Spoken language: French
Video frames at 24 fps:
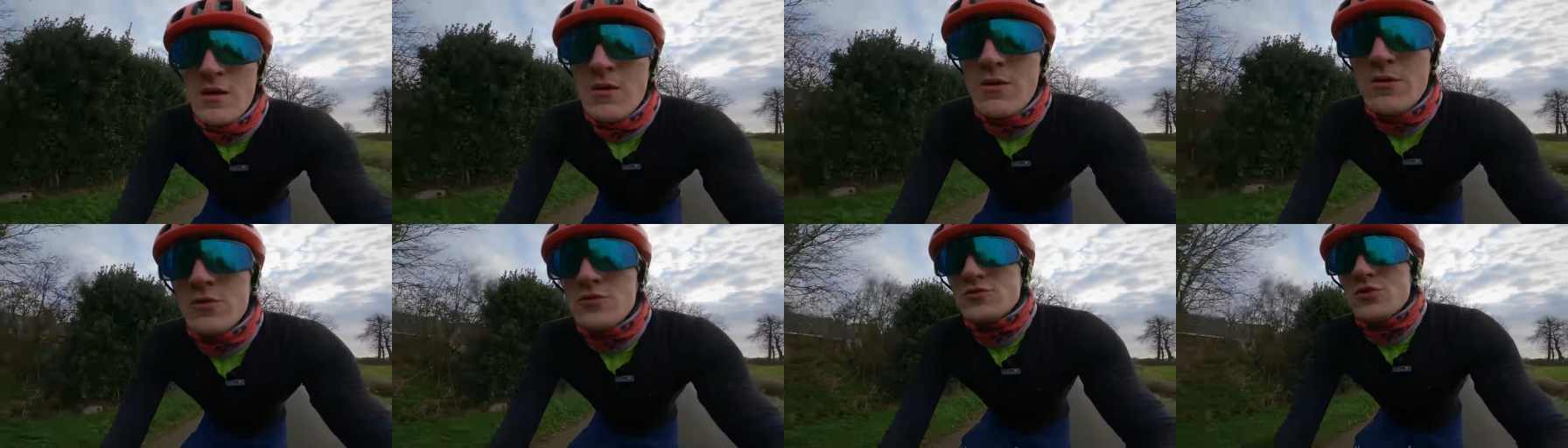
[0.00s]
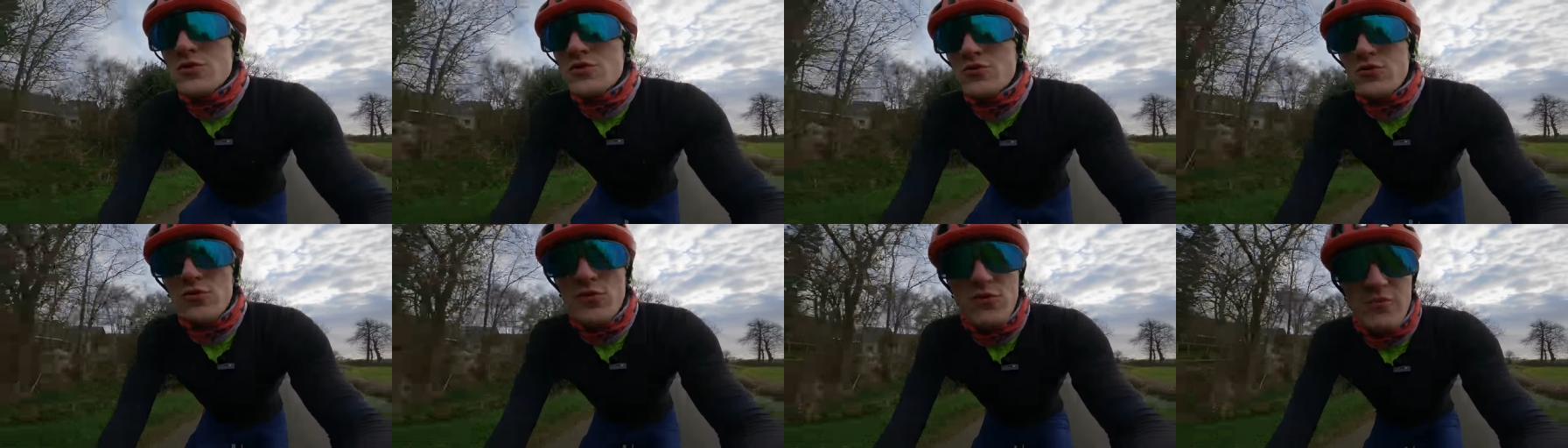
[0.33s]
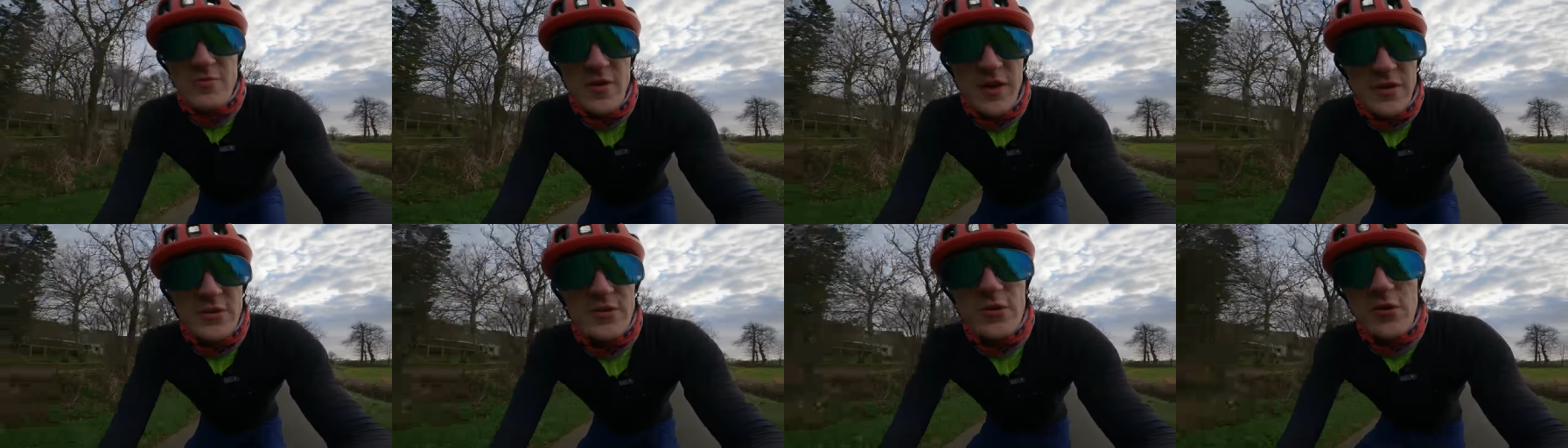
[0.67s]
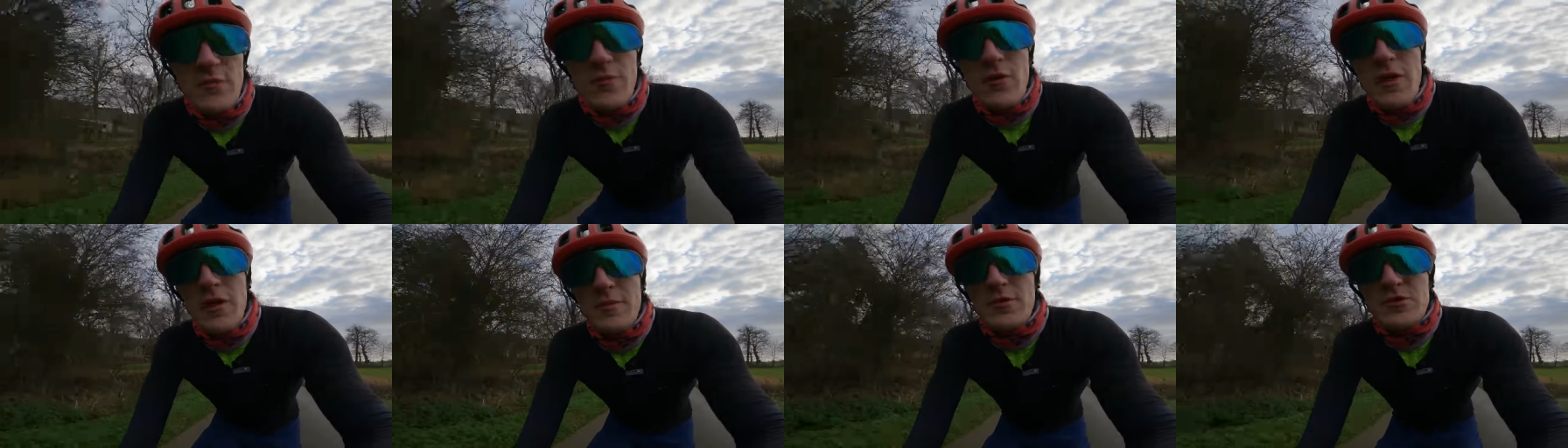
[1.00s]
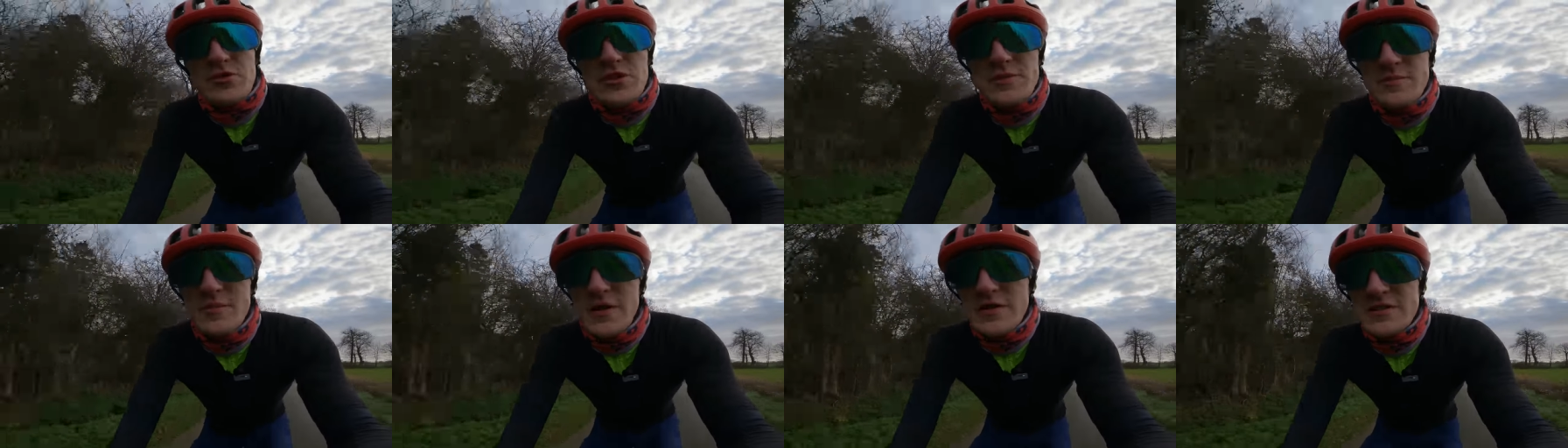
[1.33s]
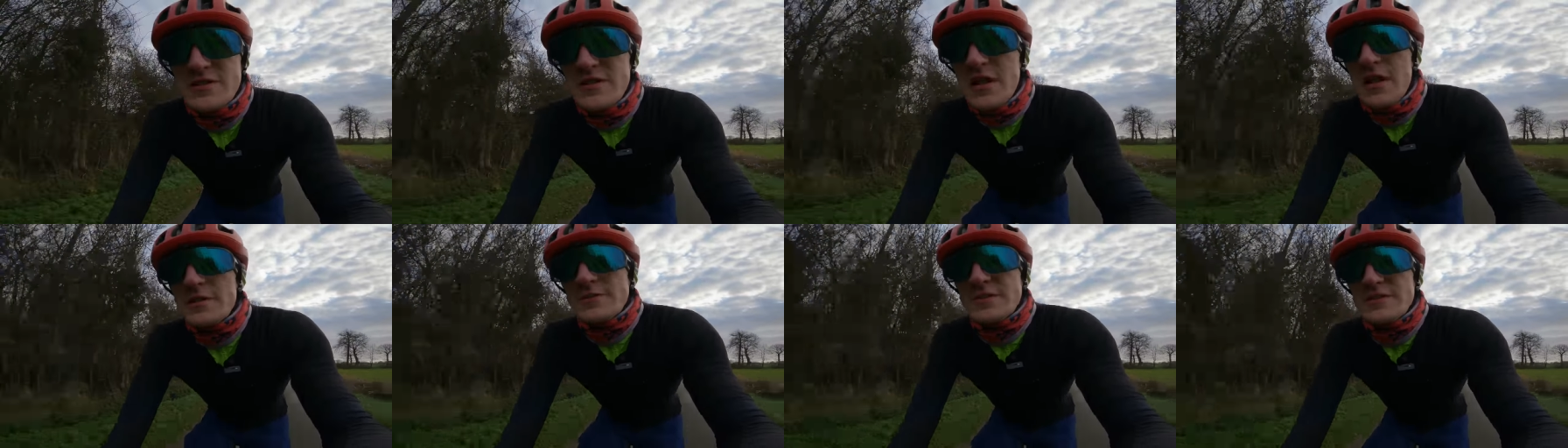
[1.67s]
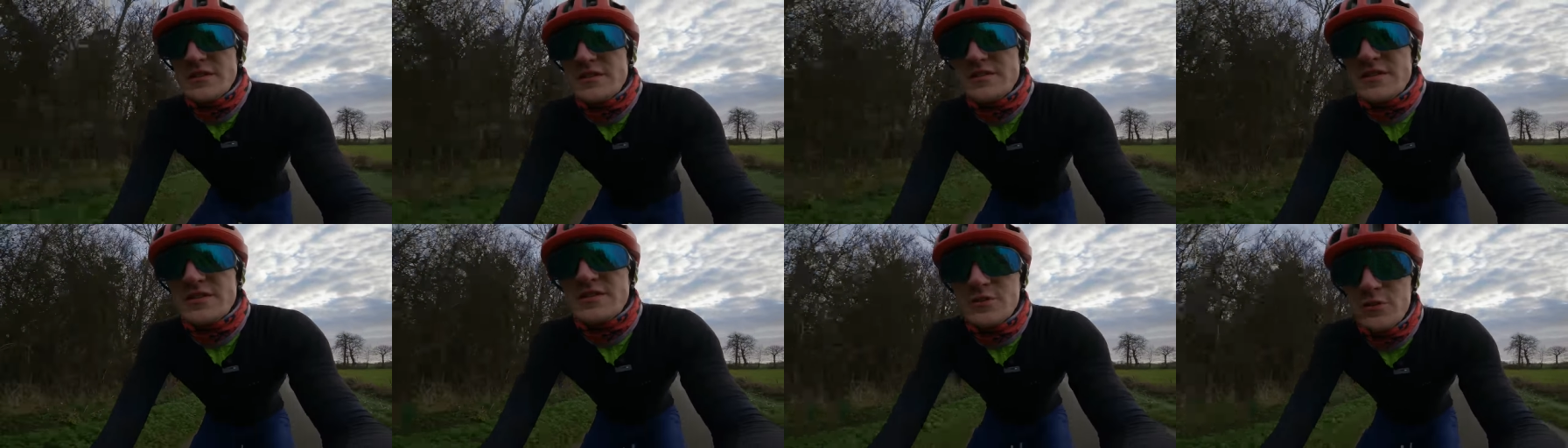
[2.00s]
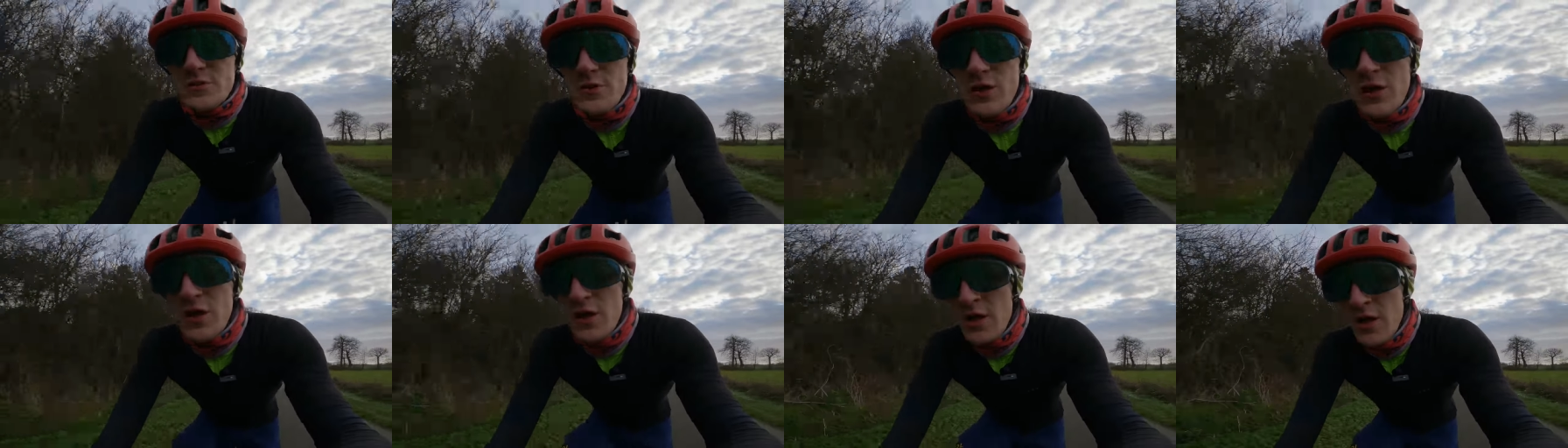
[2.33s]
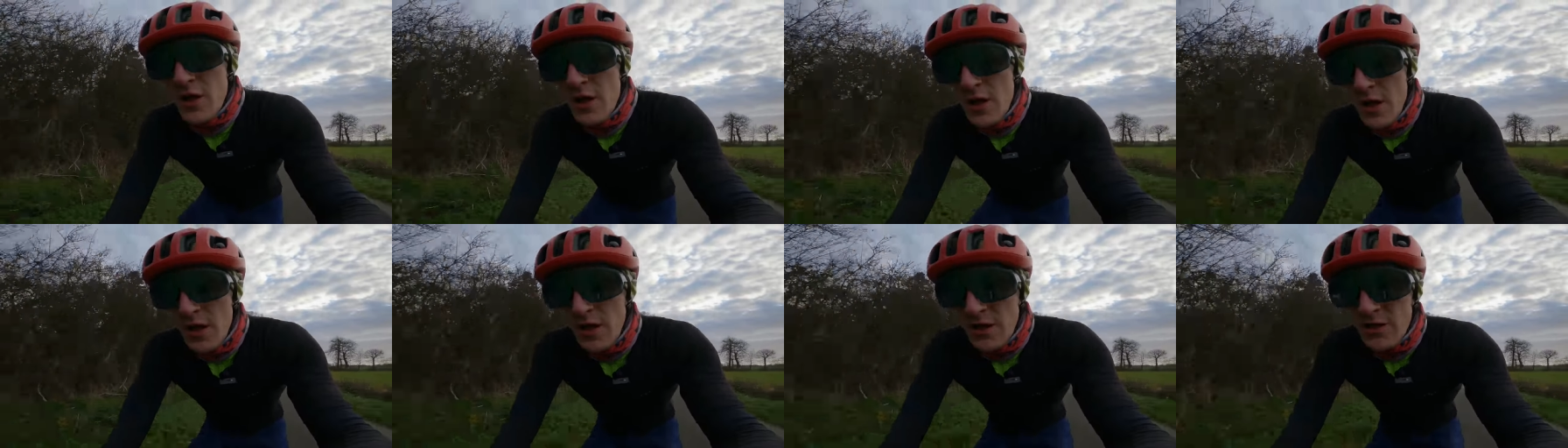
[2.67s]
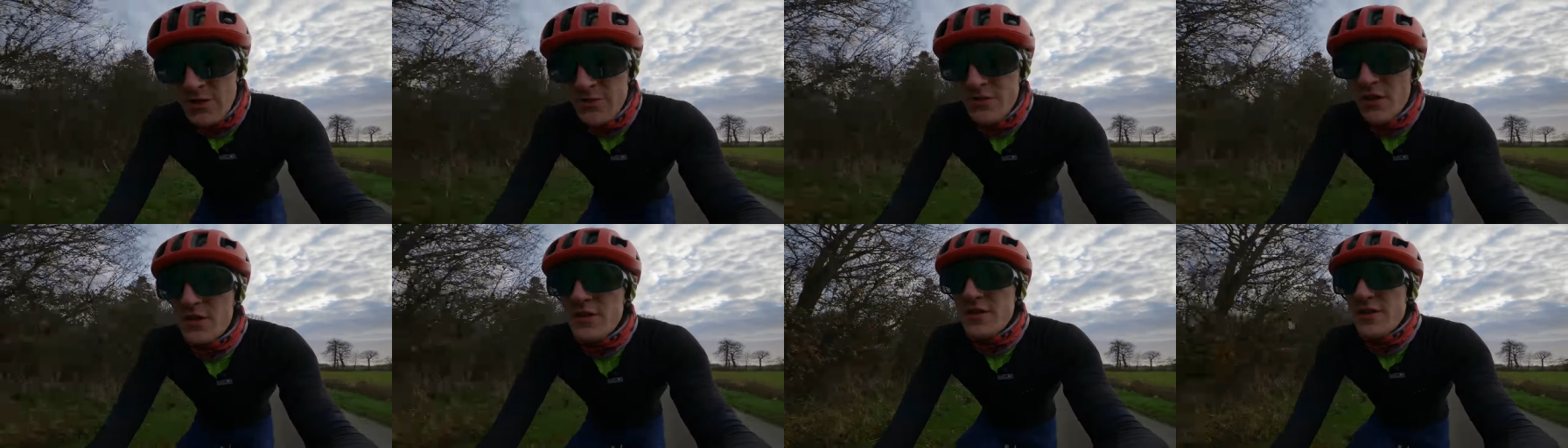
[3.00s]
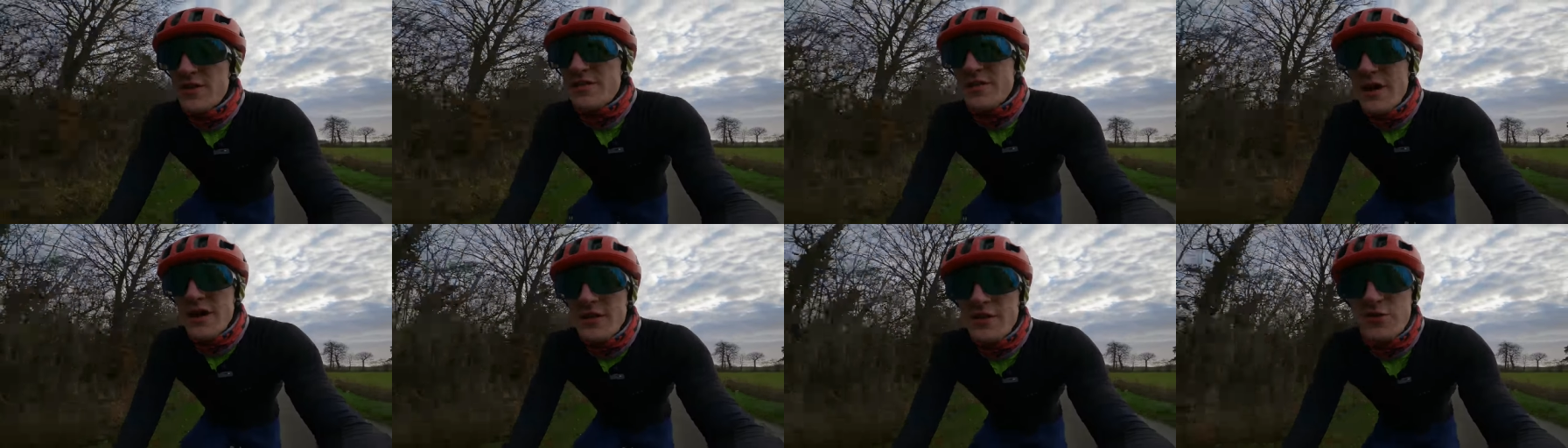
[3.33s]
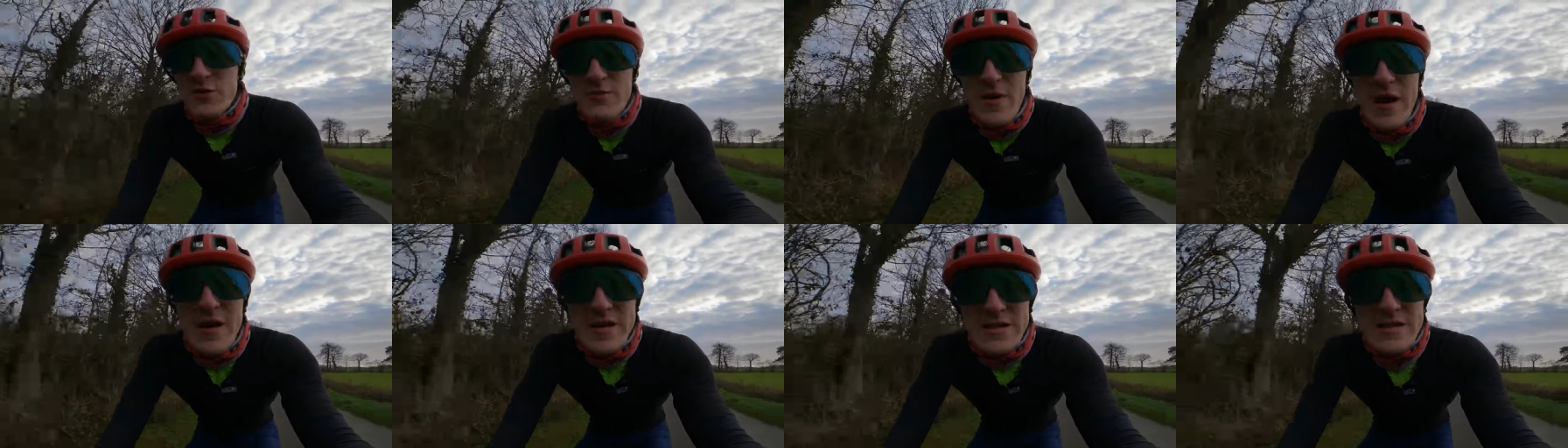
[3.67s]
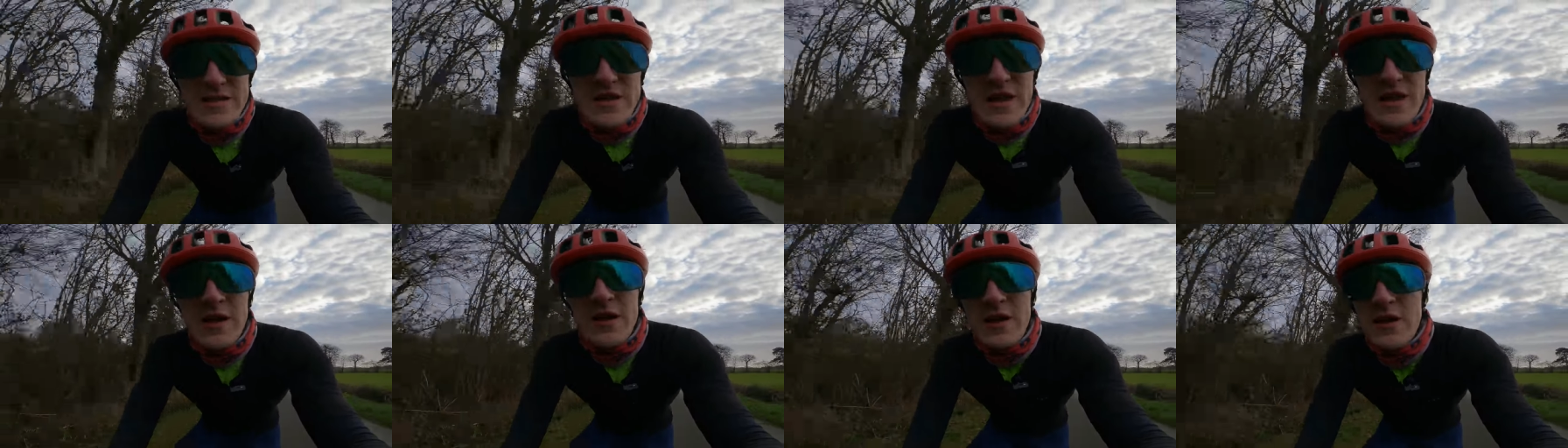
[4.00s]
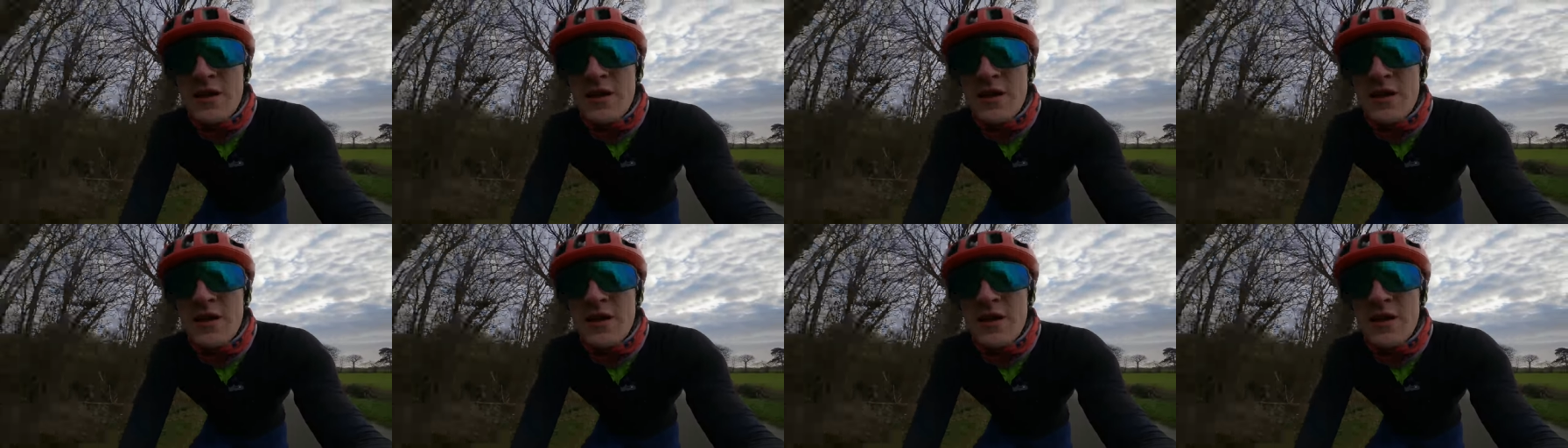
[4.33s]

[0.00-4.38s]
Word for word: on se retrouve bientôt pour la prochaine partie de la présentation dans le détail du bike.